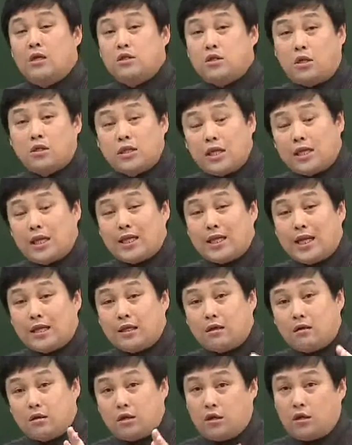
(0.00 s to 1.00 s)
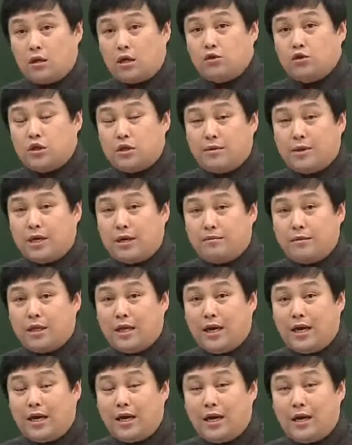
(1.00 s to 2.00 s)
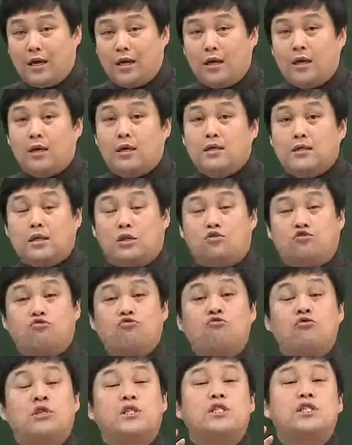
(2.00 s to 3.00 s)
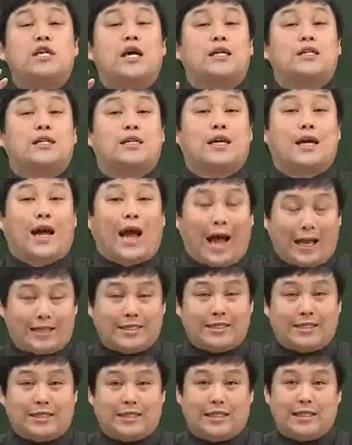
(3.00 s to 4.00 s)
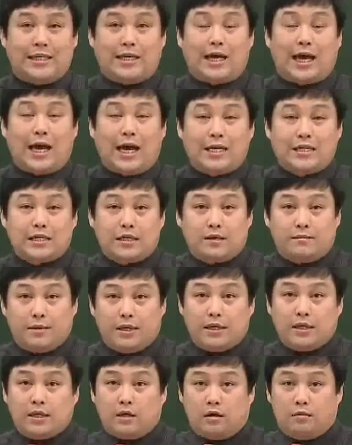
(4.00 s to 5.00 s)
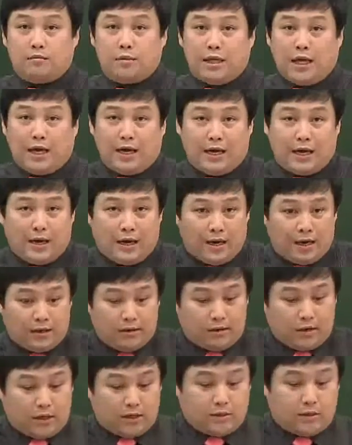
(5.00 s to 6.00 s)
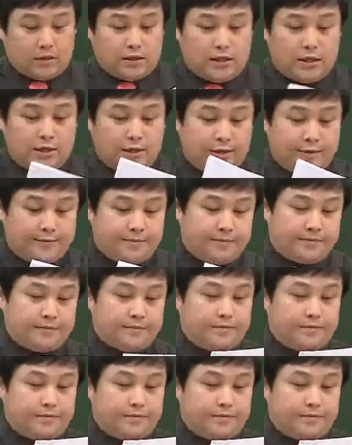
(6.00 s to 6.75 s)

전제된다는 것 기억해 주시기 바랍니다. 자, 중시하는 가치가 지금 있는 겁니다. 여기에서는